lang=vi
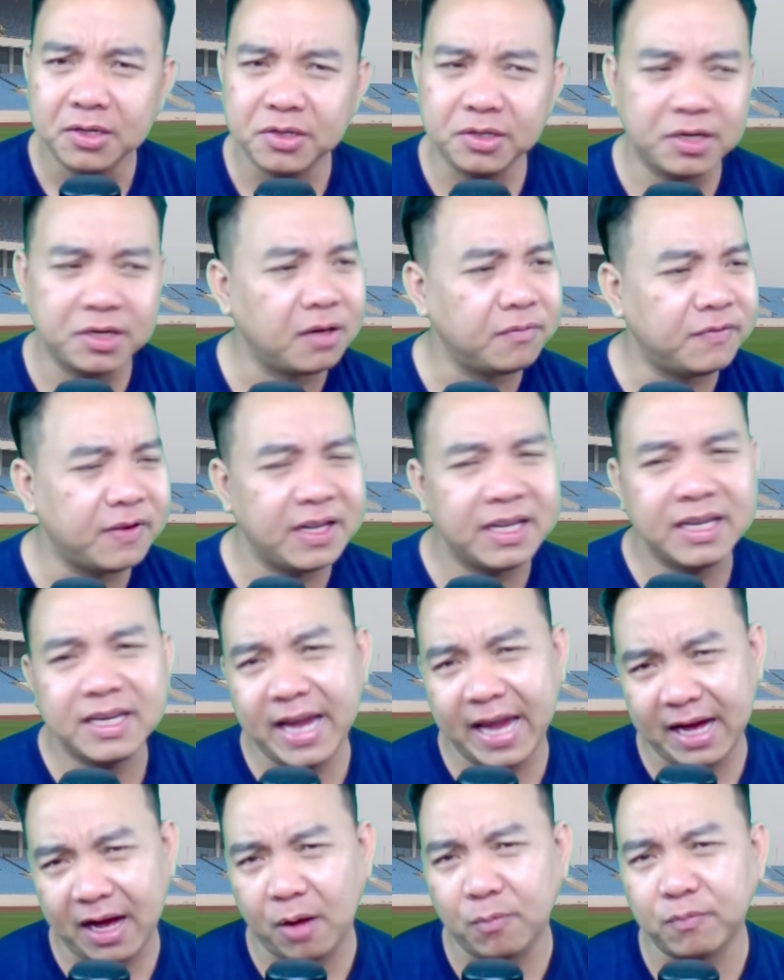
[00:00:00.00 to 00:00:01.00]
chứ đừng vì
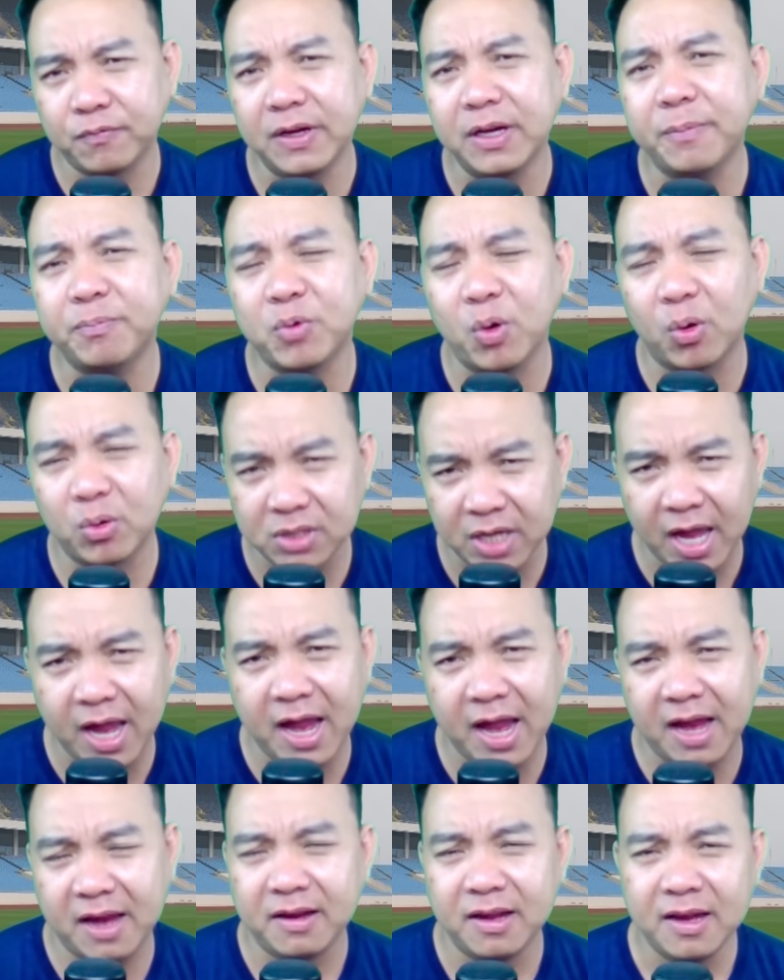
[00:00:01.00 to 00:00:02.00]
ghét ông Philip
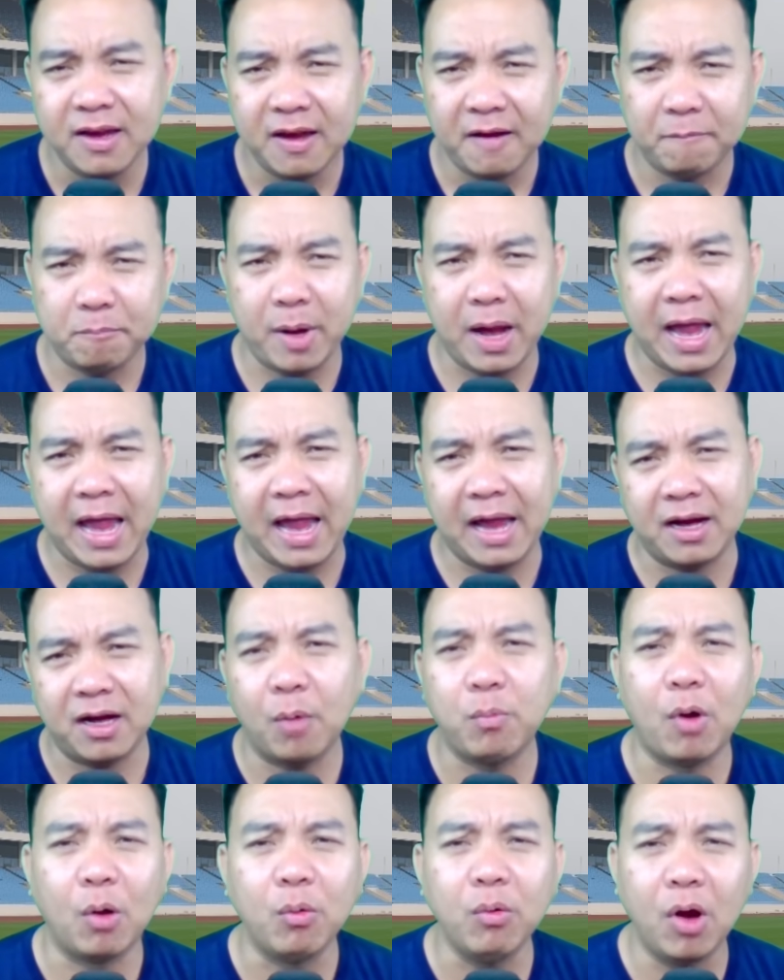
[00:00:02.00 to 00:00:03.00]
Jose mà
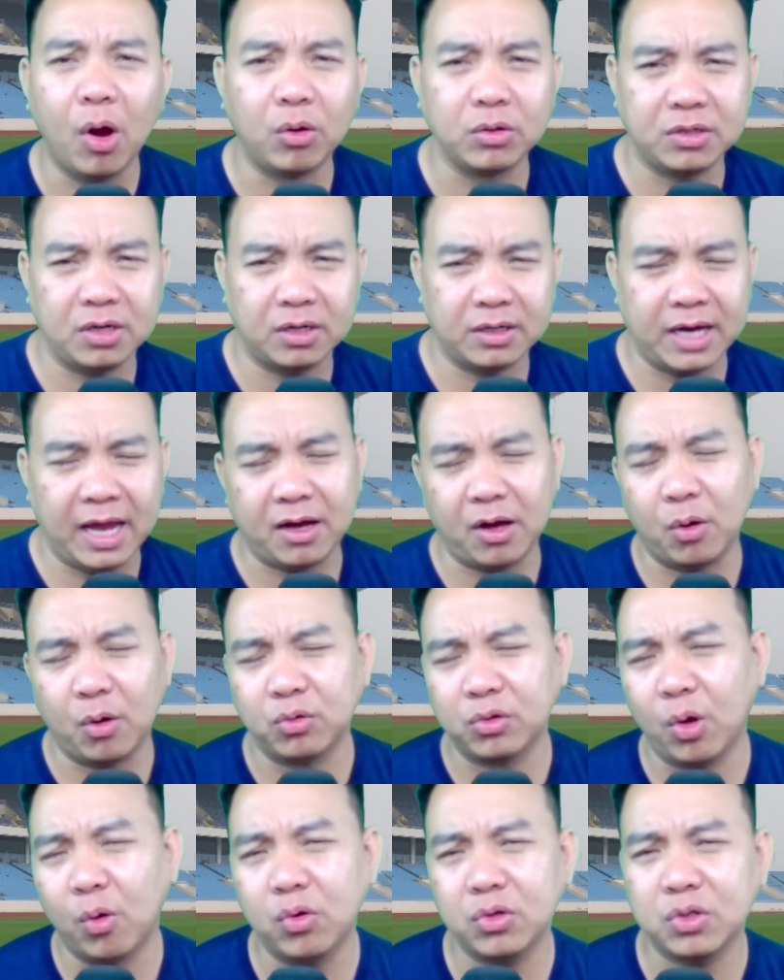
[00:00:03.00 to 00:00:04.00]
không ủng hộ cho các
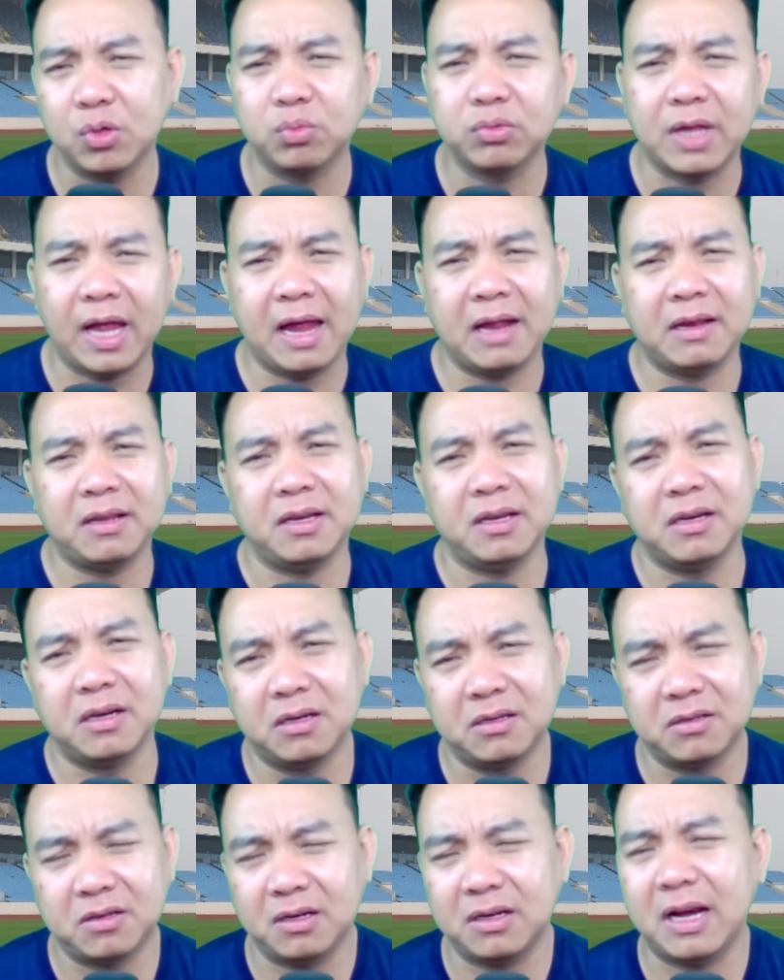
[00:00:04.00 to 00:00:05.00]
cầu thủ của chúng ta thì
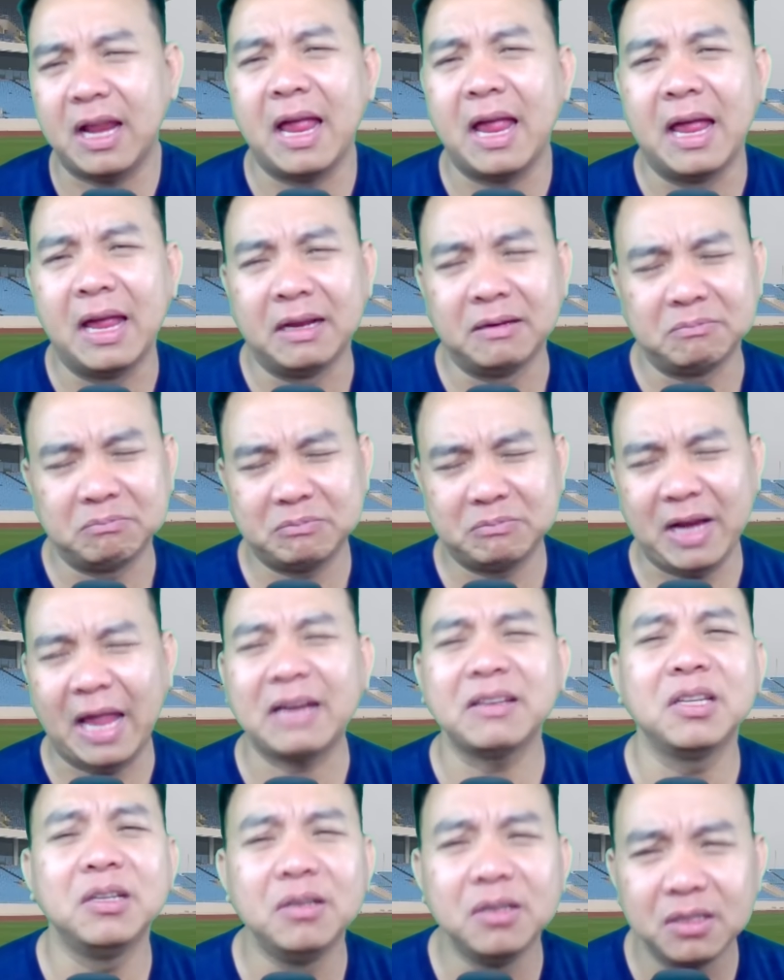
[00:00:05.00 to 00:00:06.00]
nó rất là
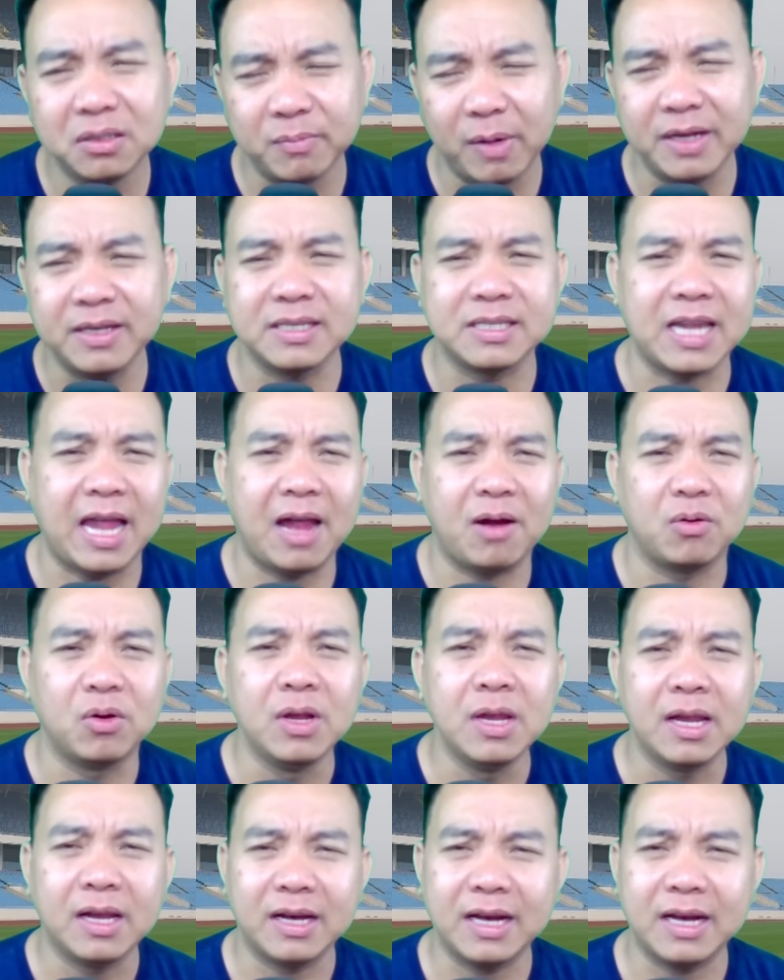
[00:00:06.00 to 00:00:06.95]
đáng thương. Bởi vì sao?